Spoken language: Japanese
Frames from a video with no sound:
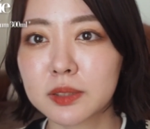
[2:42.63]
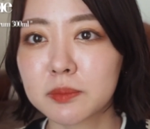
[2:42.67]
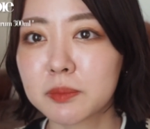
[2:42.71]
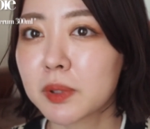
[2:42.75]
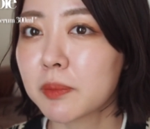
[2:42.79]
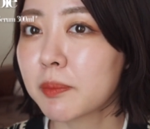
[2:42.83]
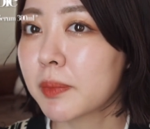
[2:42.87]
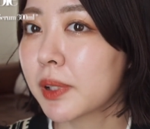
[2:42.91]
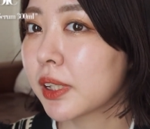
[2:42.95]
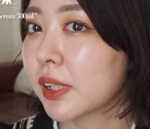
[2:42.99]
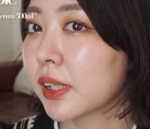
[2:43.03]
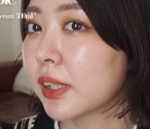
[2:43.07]

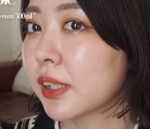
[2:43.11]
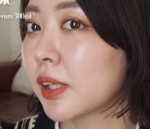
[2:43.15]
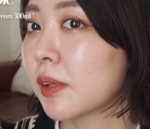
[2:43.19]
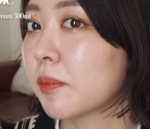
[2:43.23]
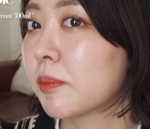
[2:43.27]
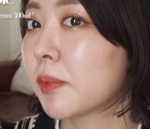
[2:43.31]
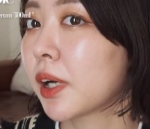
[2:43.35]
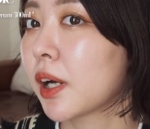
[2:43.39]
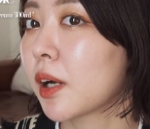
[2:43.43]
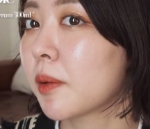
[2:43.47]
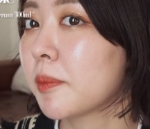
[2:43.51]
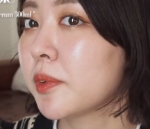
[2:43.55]
今までね、
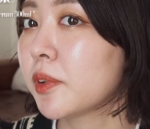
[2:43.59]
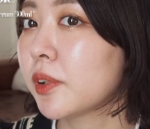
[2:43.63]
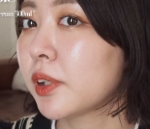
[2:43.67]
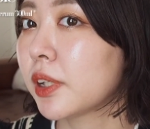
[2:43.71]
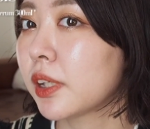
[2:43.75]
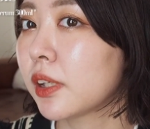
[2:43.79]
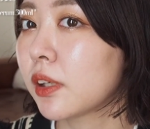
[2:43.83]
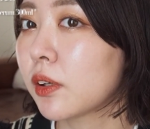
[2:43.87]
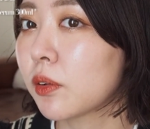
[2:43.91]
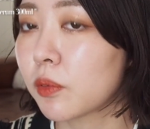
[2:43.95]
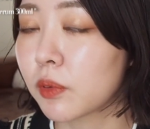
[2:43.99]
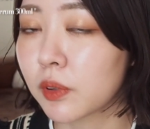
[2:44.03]
まあ、髪の
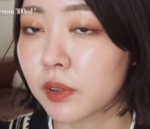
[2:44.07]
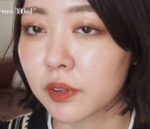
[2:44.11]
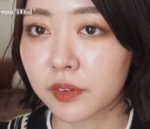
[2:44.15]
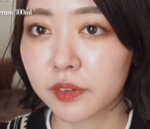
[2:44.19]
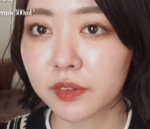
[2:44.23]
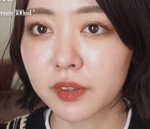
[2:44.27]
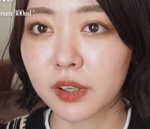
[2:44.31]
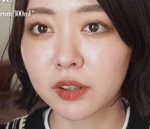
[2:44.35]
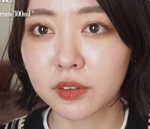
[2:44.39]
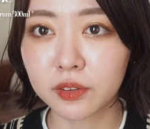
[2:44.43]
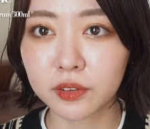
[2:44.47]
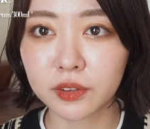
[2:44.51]
毛結構
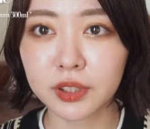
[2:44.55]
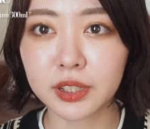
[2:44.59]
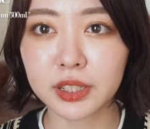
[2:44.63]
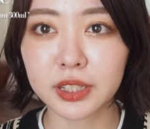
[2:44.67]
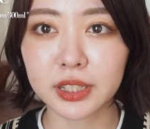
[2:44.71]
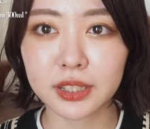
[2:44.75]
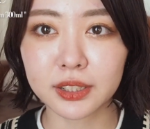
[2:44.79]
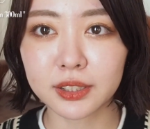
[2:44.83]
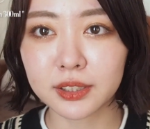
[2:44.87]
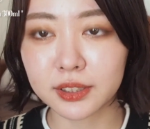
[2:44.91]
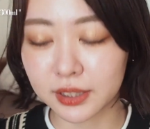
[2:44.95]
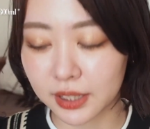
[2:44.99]
ざっくり
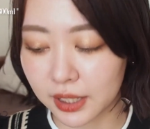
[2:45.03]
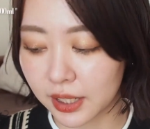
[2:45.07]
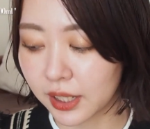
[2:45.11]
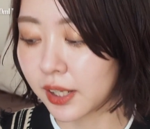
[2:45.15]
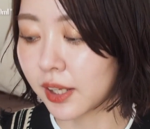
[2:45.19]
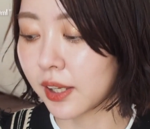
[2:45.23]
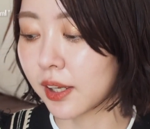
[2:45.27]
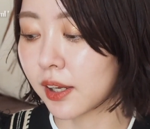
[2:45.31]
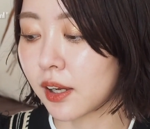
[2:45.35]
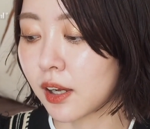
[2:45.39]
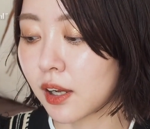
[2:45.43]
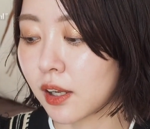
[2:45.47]
切っ
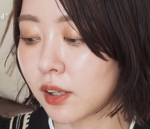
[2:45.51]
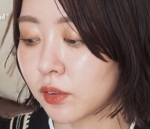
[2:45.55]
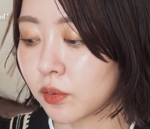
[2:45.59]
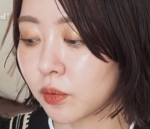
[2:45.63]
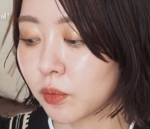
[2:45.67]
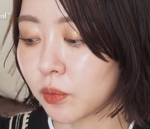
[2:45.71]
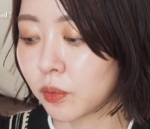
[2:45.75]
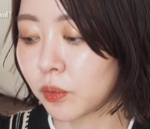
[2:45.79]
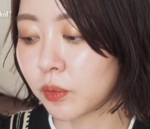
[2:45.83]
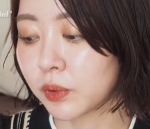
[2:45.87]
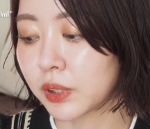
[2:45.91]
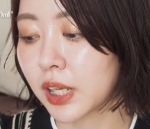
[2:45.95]
て、あ
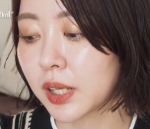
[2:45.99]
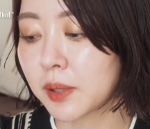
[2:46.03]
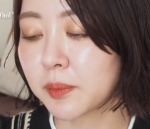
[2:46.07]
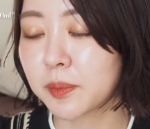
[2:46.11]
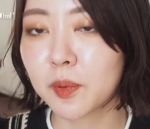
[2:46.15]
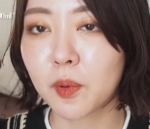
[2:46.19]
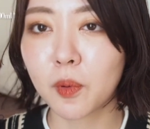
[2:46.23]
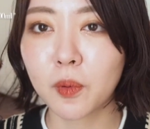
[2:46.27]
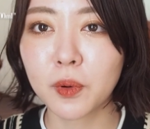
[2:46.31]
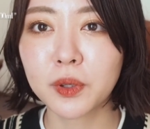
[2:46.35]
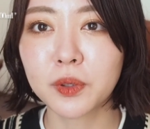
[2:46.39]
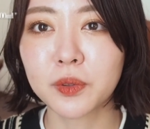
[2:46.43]
のだい
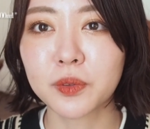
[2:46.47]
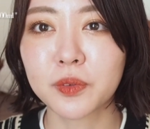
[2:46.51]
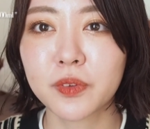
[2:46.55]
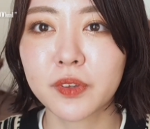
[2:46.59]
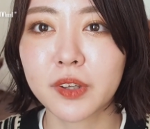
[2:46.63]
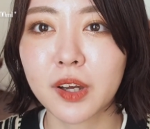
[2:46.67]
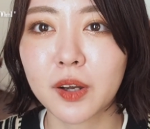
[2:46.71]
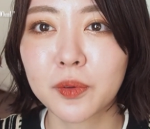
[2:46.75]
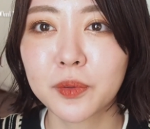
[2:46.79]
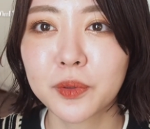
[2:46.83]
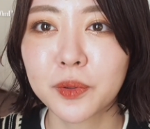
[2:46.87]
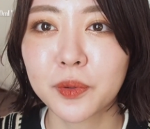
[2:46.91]
ぶオイル
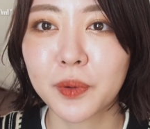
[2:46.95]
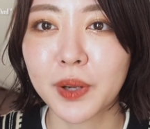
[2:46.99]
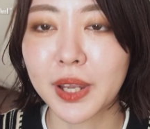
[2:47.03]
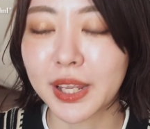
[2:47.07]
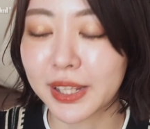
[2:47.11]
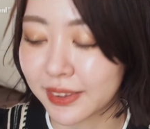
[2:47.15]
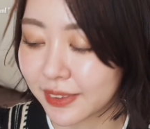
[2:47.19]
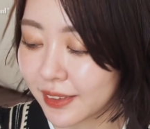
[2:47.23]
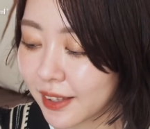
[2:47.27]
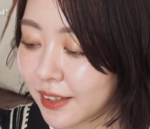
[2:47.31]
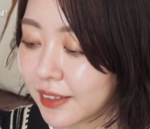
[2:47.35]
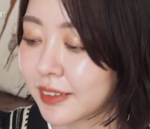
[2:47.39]
使う量
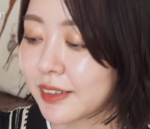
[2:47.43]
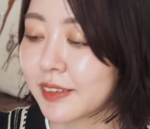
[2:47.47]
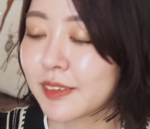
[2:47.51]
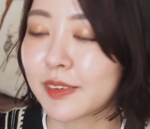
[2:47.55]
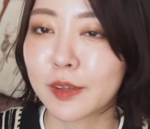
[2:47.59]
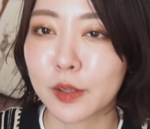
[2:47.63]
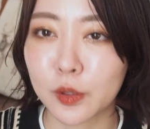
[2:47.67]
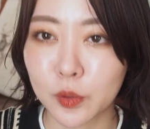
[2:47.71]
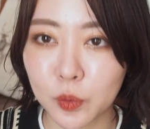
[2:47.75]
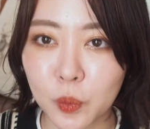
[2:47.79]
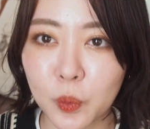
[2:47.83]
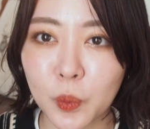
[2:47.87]
減ったんで
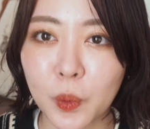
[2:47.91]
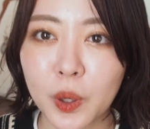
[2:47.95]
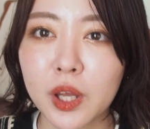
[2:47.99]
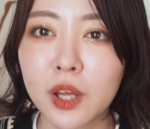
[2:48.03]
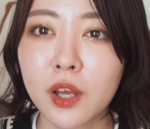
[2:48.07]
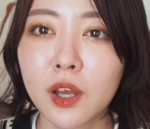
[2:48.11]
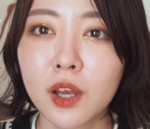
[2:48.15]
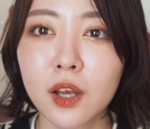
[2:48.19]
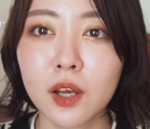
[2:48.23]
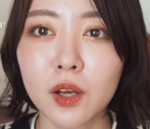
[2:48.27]
すけど、